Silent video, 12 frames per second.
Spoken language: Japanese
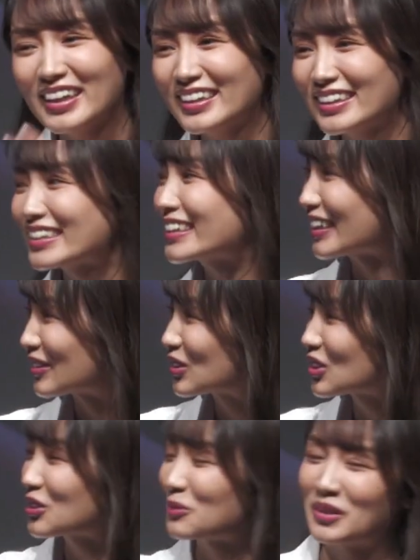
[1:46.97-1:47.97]
目ですけ
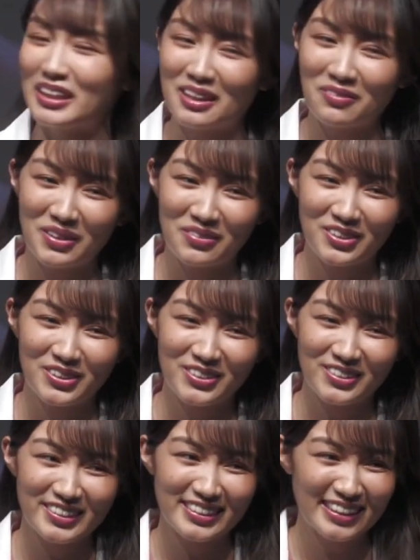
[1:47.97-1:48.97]
どちょっと見た目
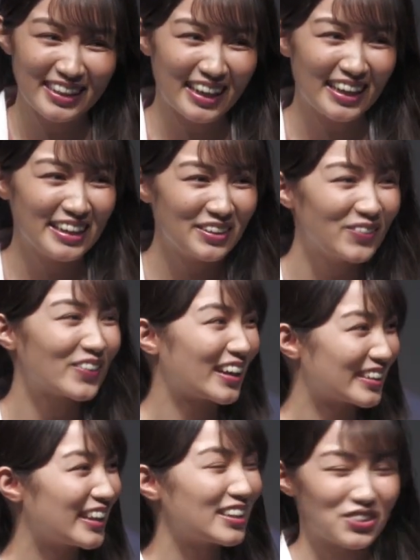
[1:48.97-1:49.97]
も変えよう
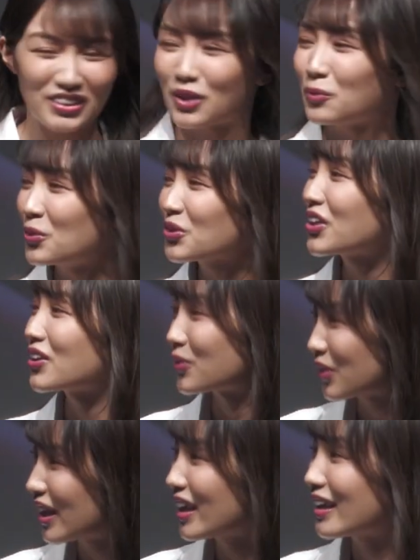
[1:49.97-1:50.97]
かなって思った
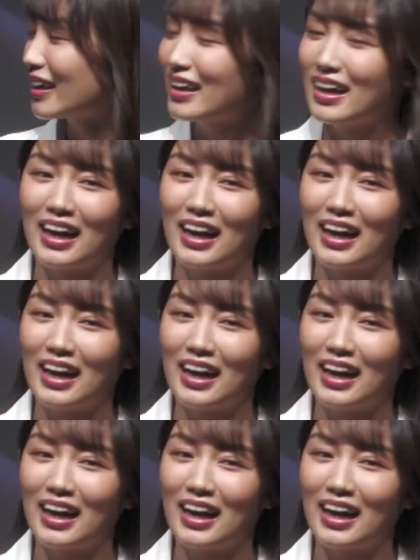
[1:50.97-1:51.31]
ので、